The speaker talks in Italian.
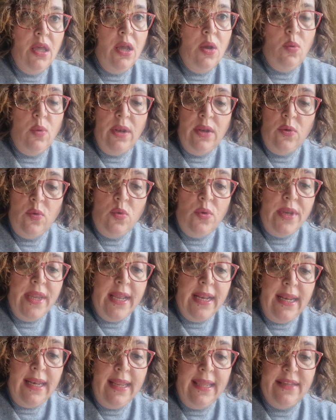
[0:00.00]
Qualcuna è a
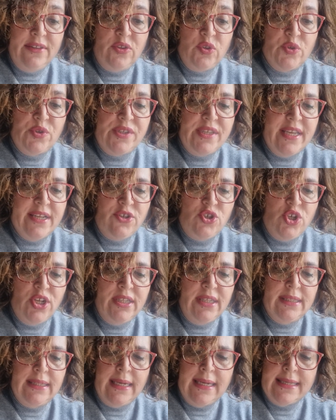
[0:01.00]
letto,
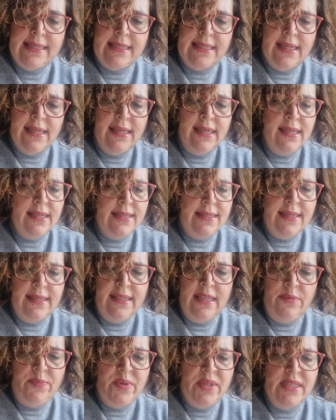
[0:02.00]
schiacciata dalla stanchezza e
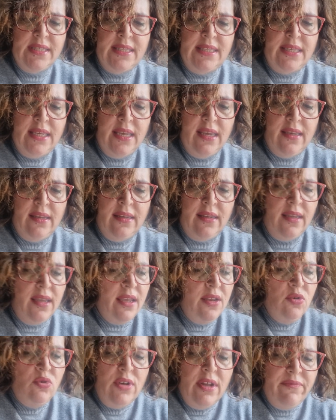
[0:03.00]
dai pensieri, e
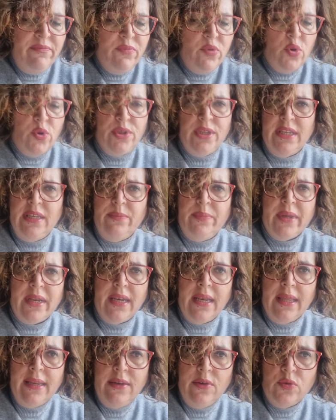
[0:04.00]
non ha voglia di
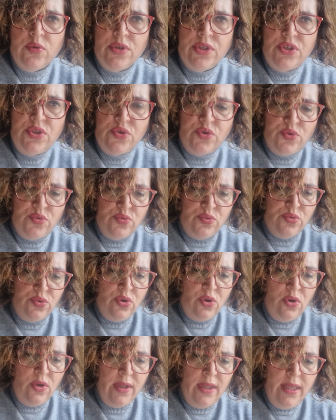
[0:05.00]
parlare con
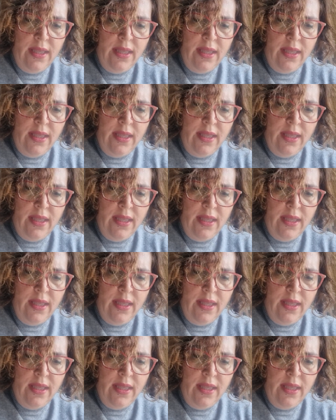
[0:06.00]
nessuno.